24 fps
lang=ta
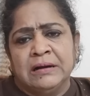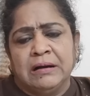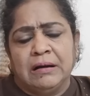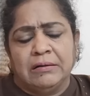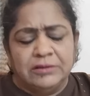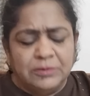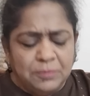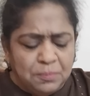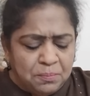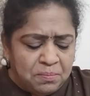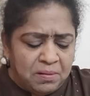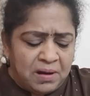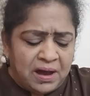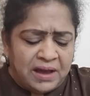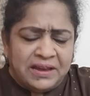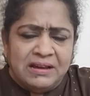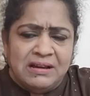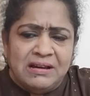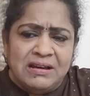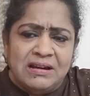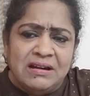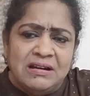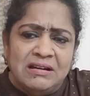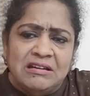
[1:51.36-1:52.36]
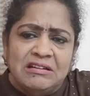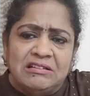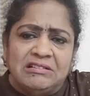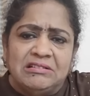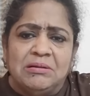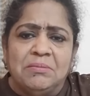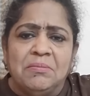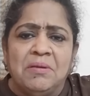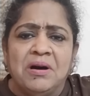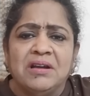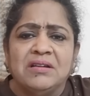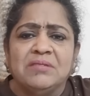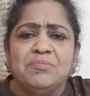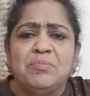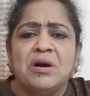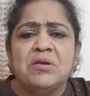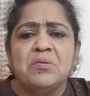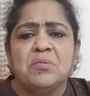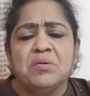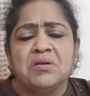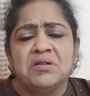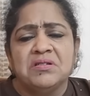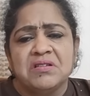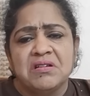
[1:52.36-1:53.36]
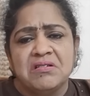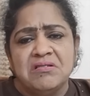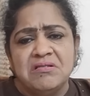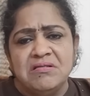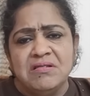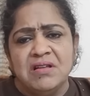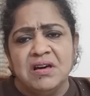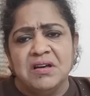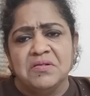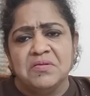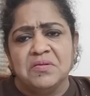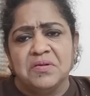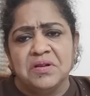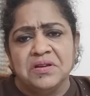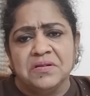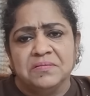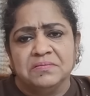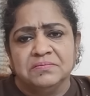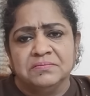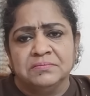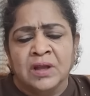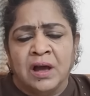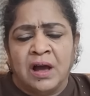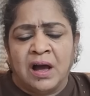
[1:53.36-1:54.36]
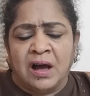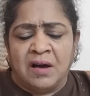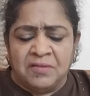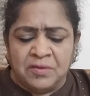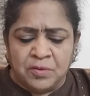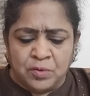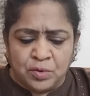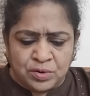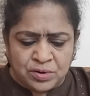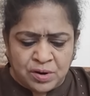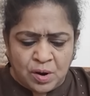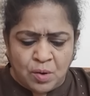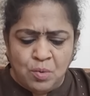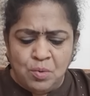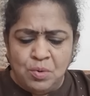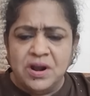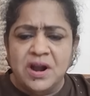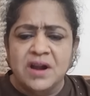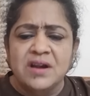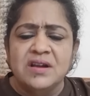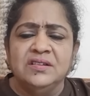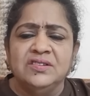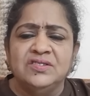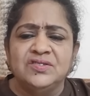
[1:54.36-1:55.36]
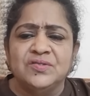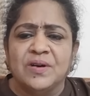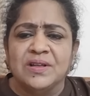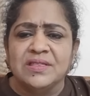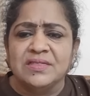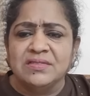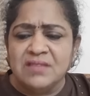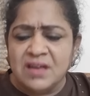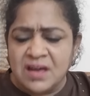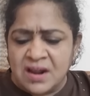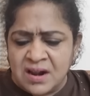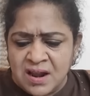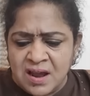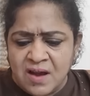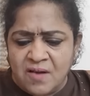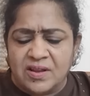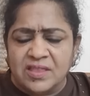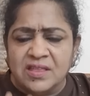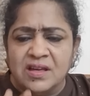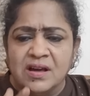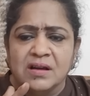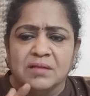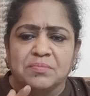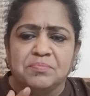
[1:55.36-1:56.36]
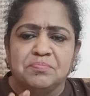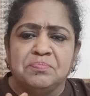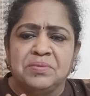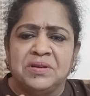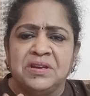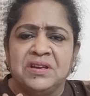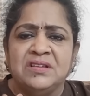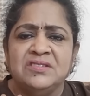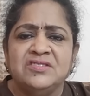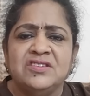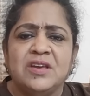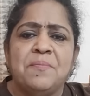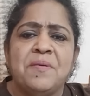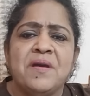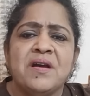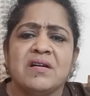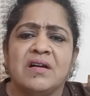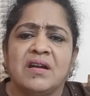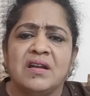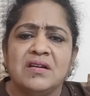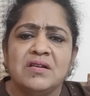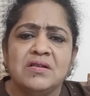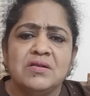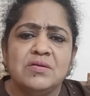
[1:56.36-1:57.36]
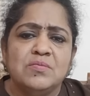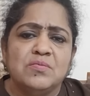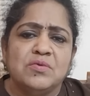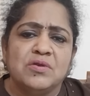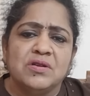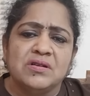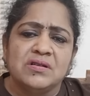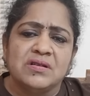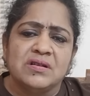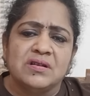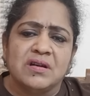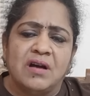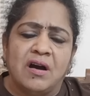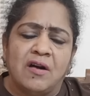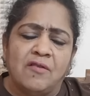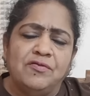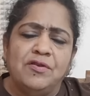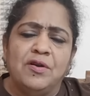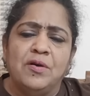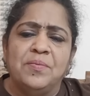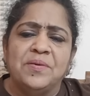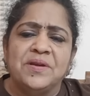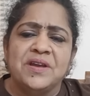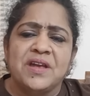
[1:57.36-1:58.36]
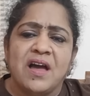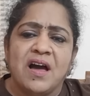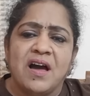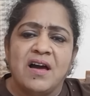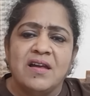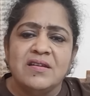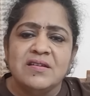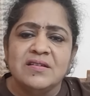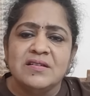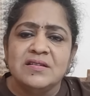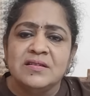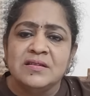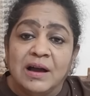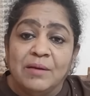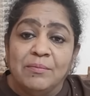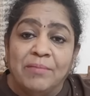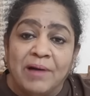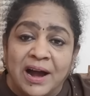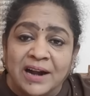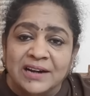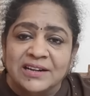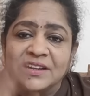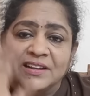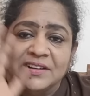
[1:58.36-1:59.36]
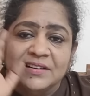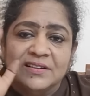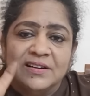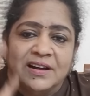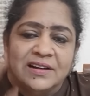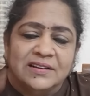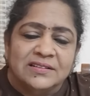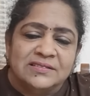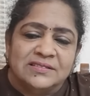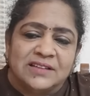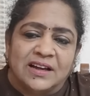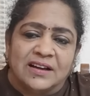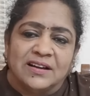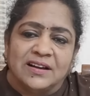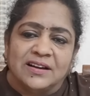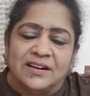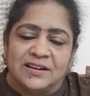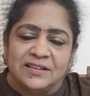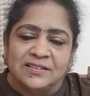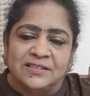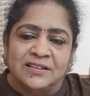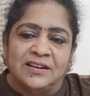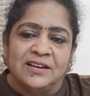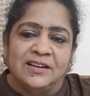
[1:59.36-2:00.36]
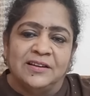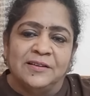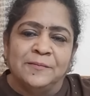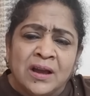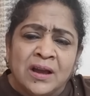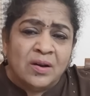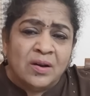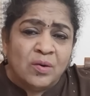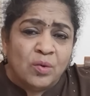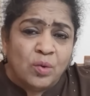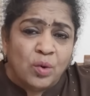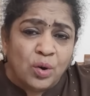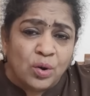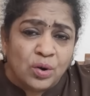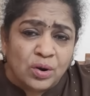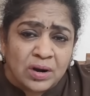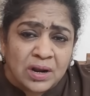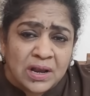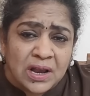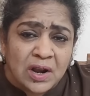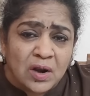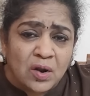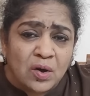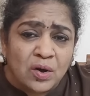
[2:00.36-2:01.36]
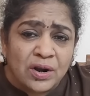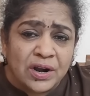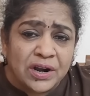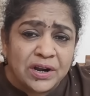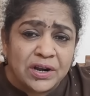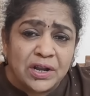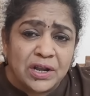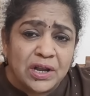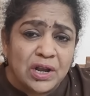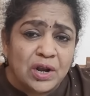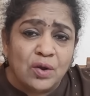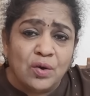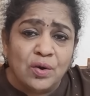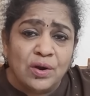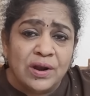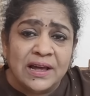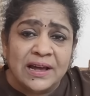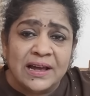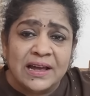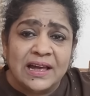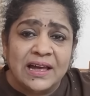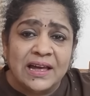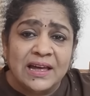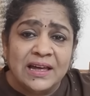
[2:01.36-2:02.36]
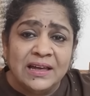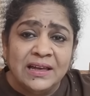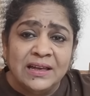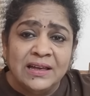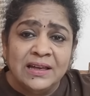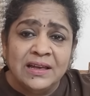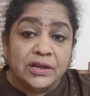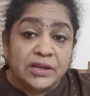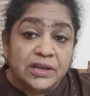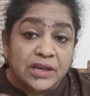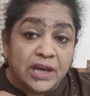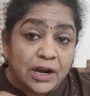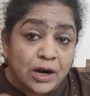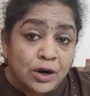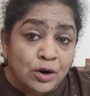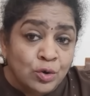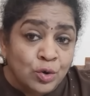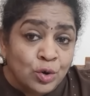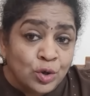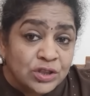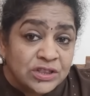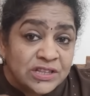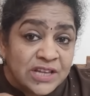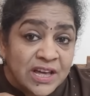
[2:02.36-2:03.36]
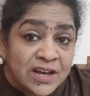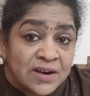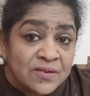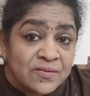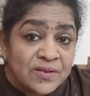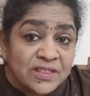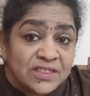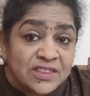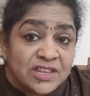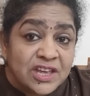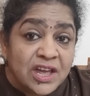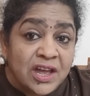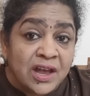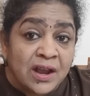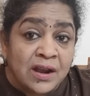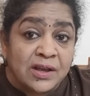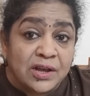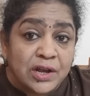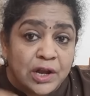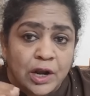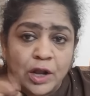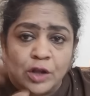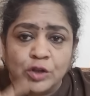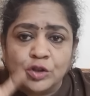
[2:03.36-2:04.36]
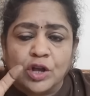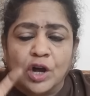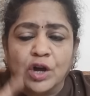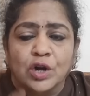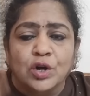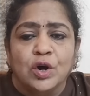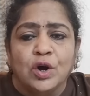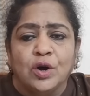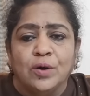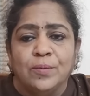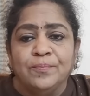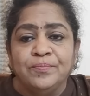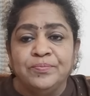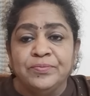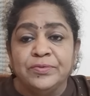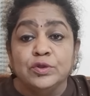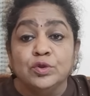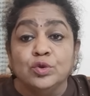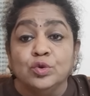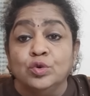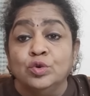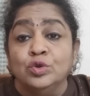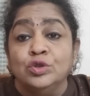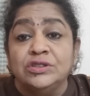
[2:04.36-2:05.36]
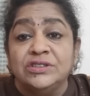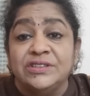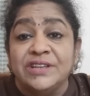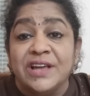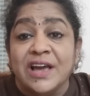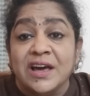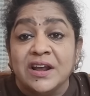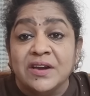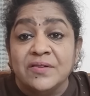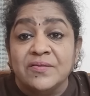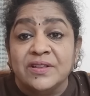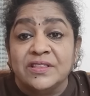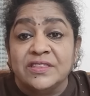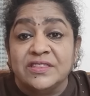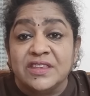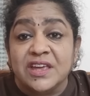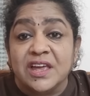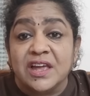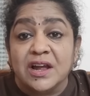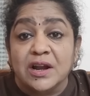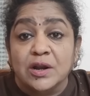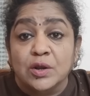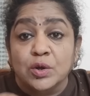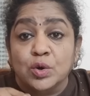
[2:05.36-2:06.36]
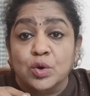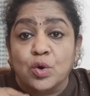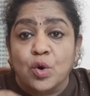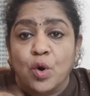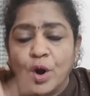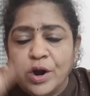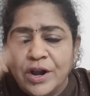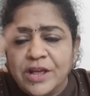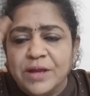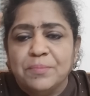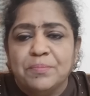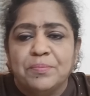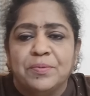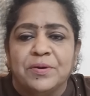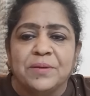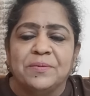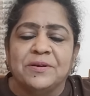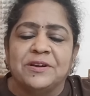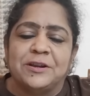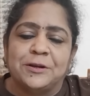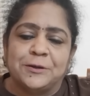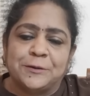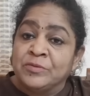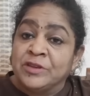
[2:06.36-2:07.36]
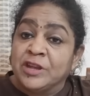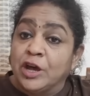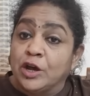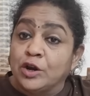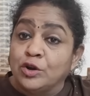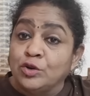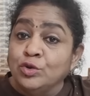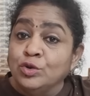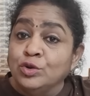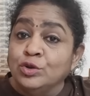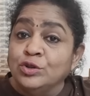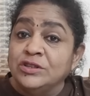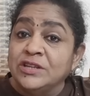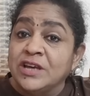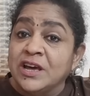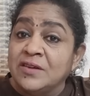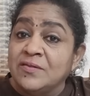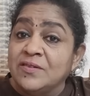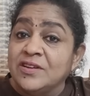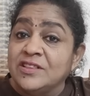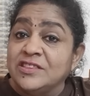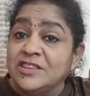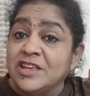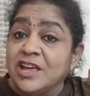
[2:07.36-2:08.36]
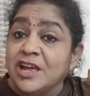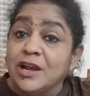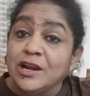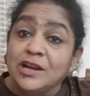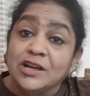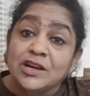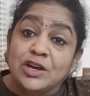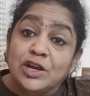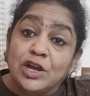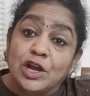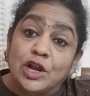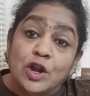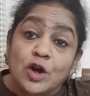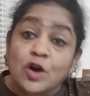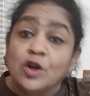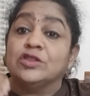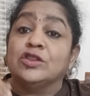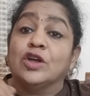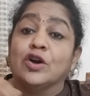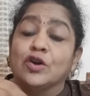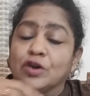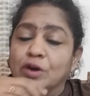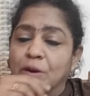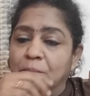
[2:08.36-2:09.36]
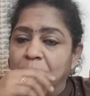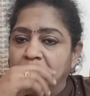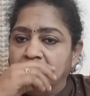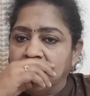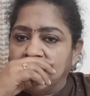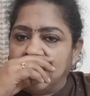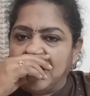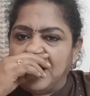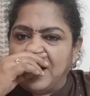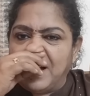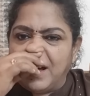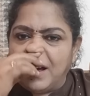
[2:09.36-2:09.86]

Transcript: அது பயங்கர நெருக்கமா இருப்பார் போல இருக்கு எல்லாரு கூடயும் அவர் ரவுண்ட் அடிச்சு வந்தார்னா அவ்வளவுதான் பிஜேபியே கலங்கணும் போல இருக்கு அவ்வளோ பெரிய ஆளு மாட்டியிருக்கான் தங்க கடத்துல ஒரு கிலோ ரெண்டு கிலோ இல்லைங்க இருநூத்தி அறுபத்தி ஏழு கிலோ தங்கம் நூத்தி அறுபத்தி ஏழு கோடி பிடிபட்டிருக்கு இருநூத்தி அறுபத்தி ஏழு கிலோ தங்கம்னா